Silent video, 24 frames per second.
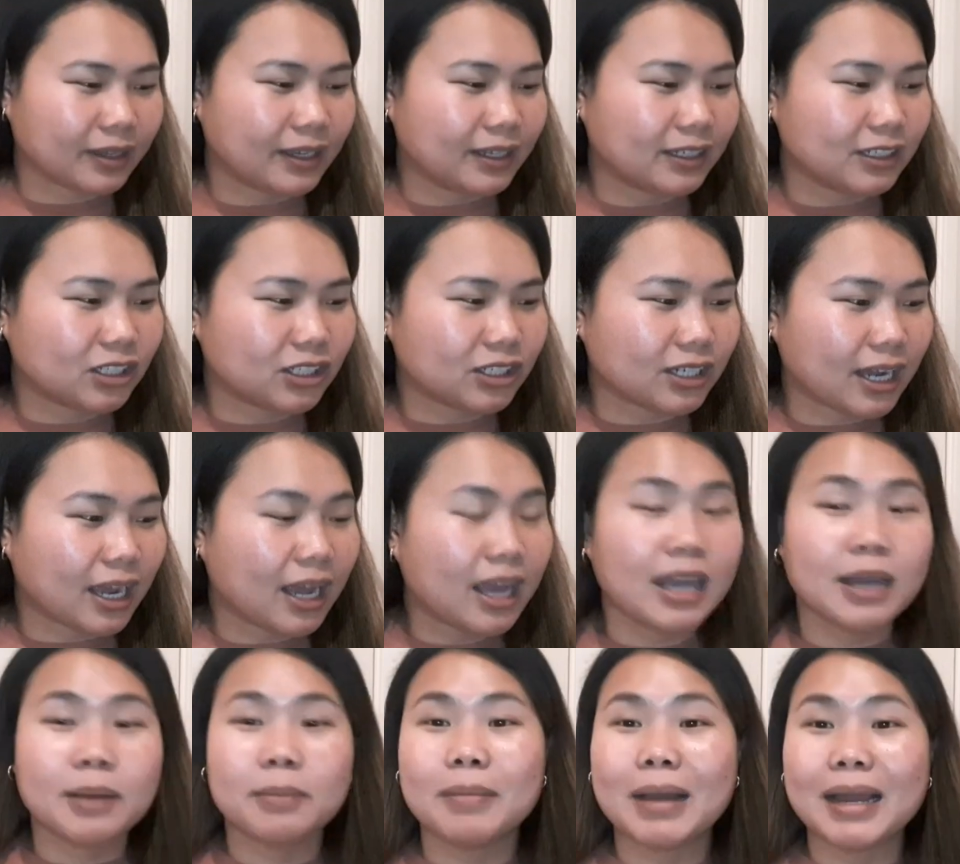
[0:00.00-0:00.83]
Yan siya.
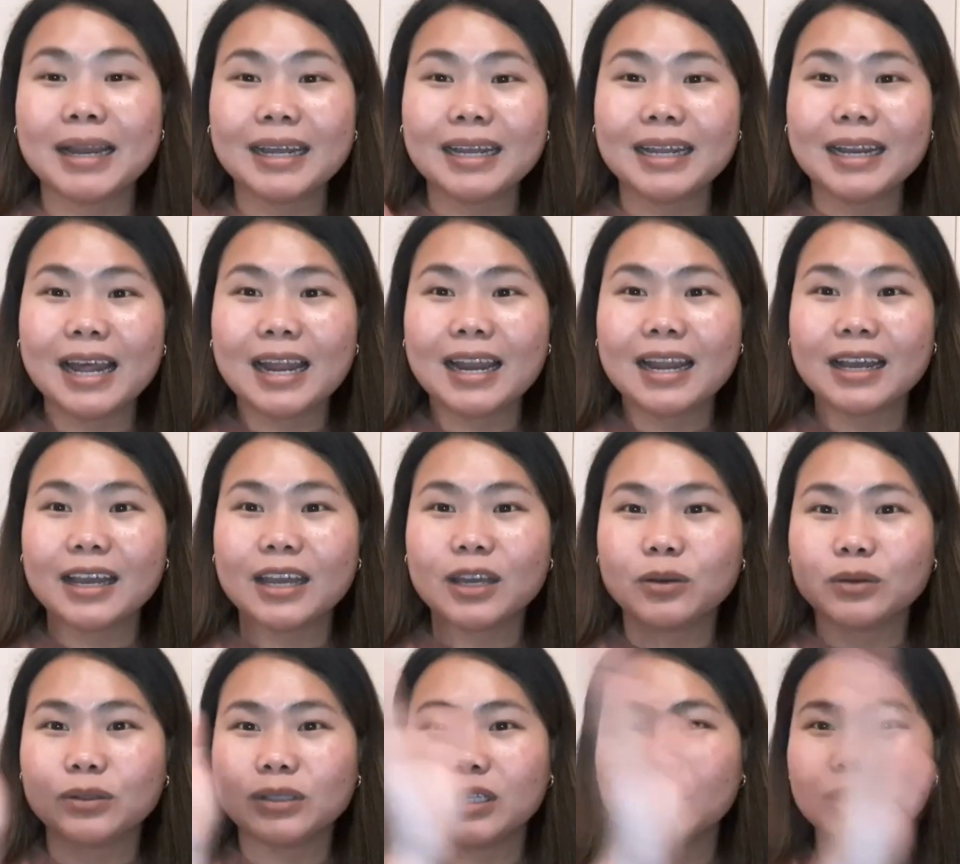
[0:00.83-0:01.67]
Bali,
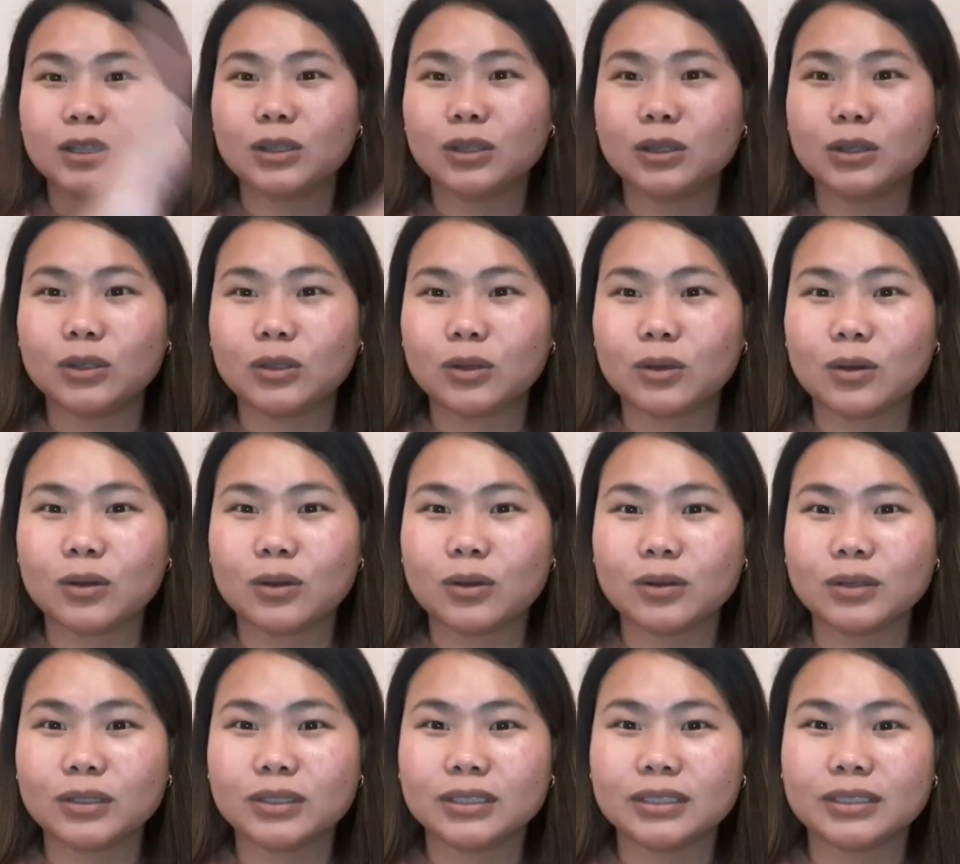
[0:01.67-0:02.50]
ilalagay ko
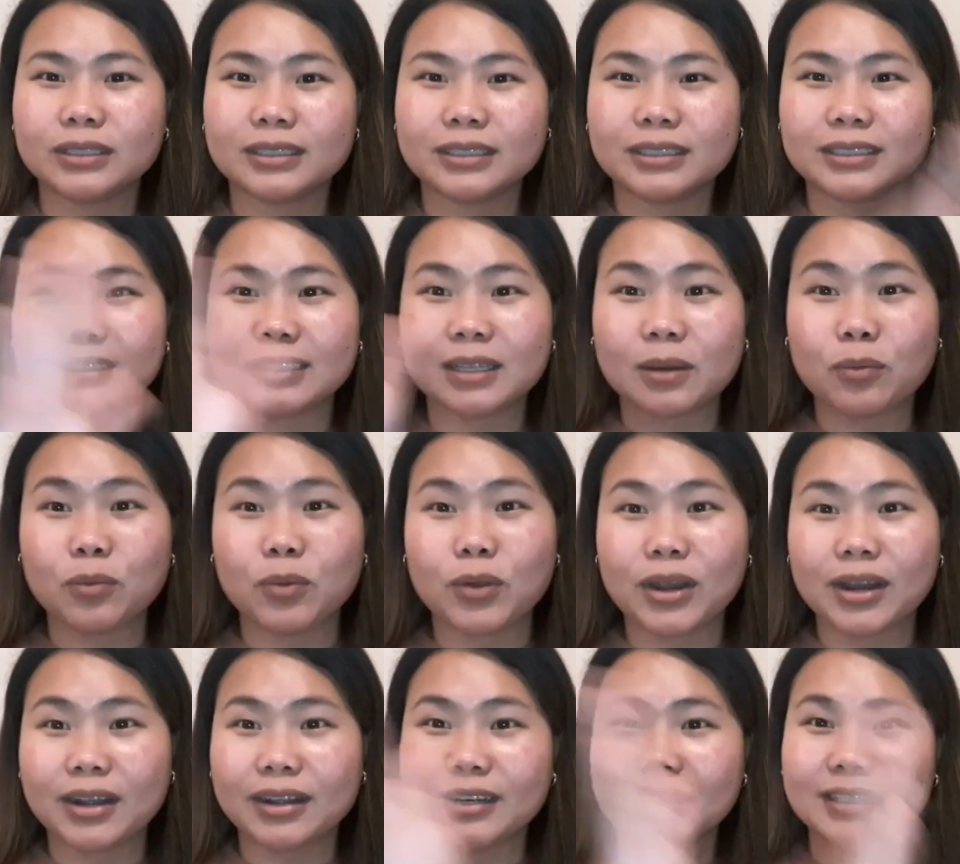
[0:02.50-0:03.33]
dito
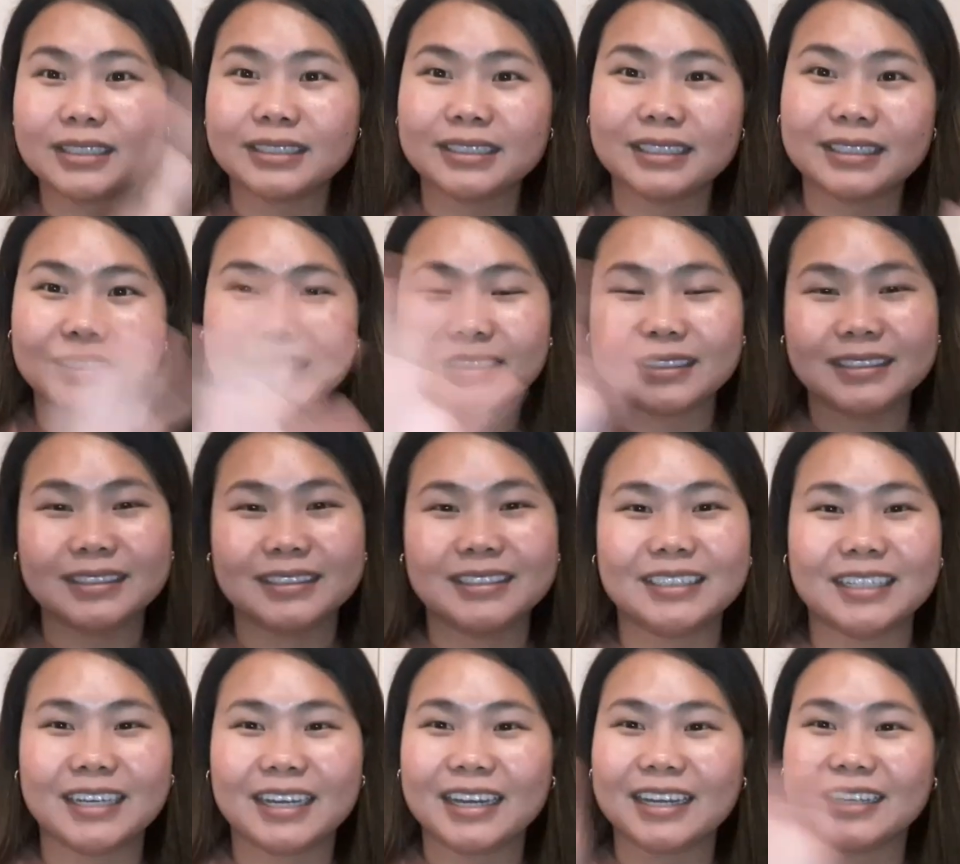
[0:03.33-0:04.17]
somewhere sa
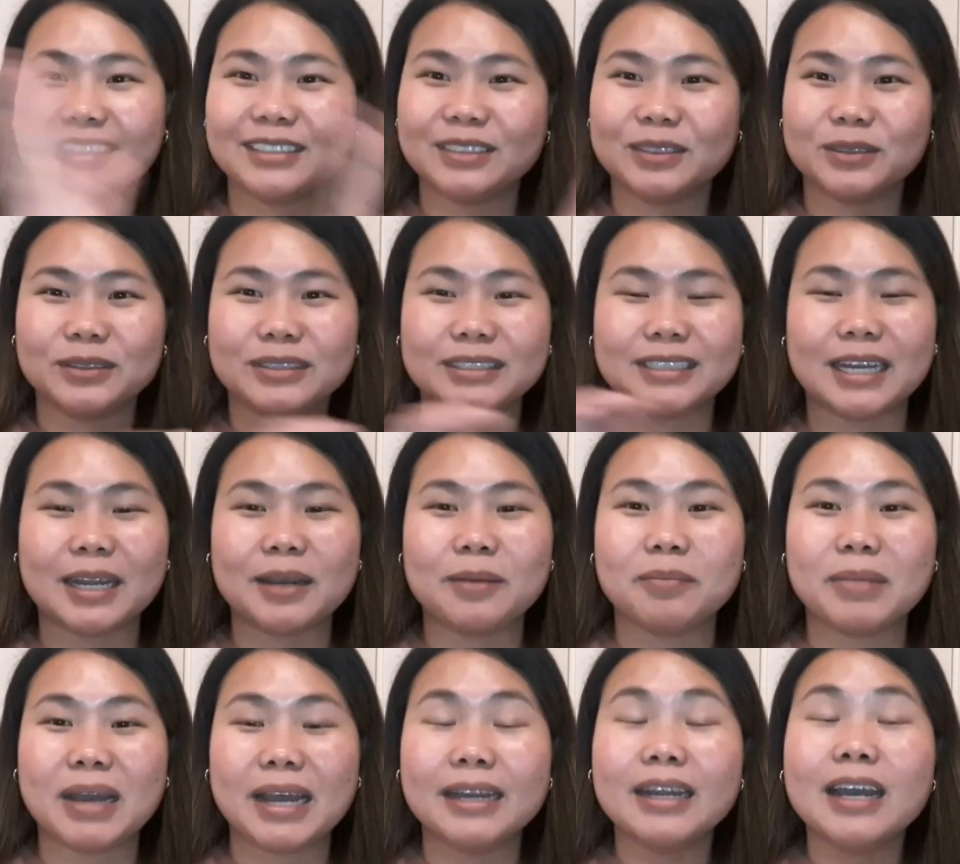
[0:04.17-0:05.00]
dyan, kung
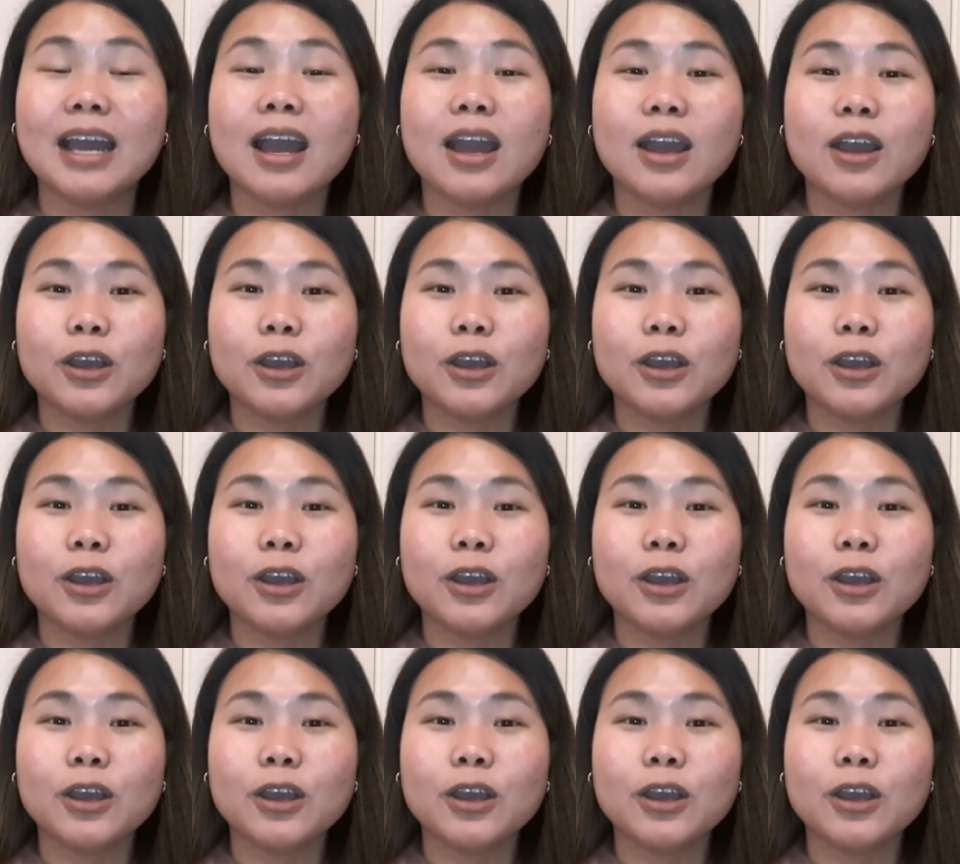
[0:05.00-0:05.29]
saan man,